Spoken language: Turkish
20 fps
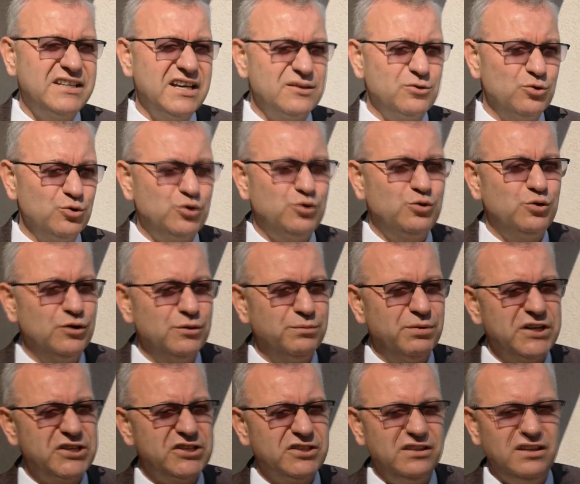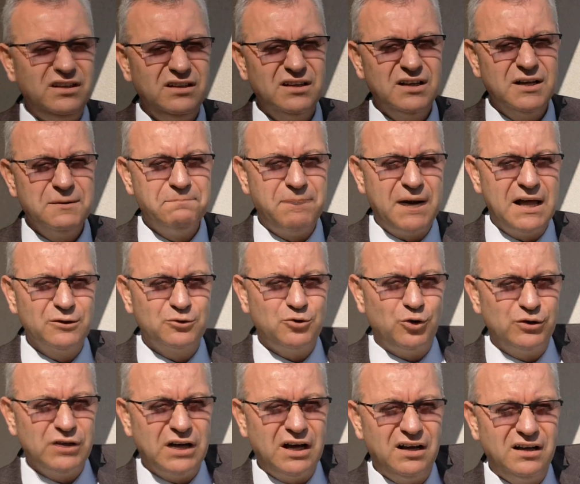herkes üstünü başını
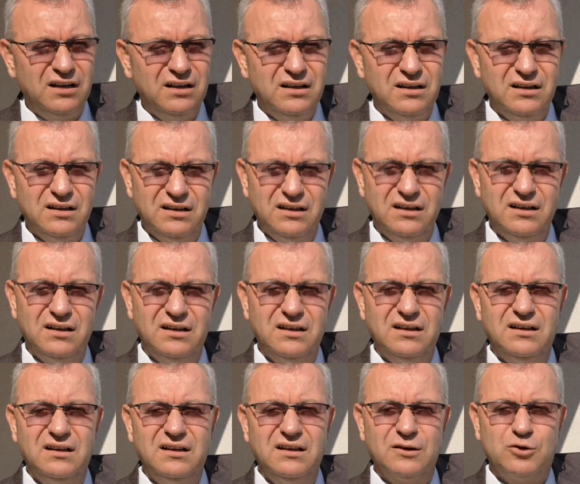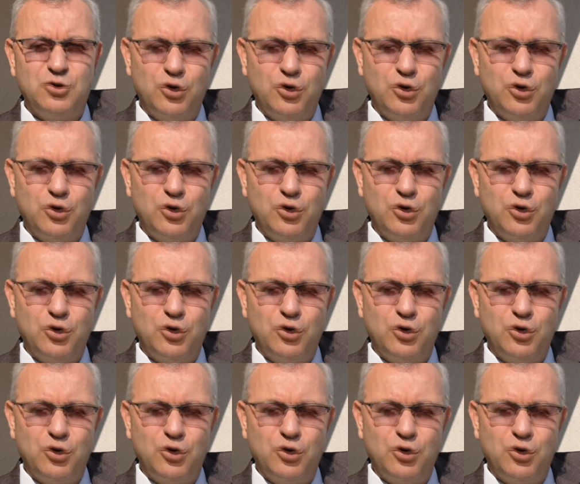balkona e,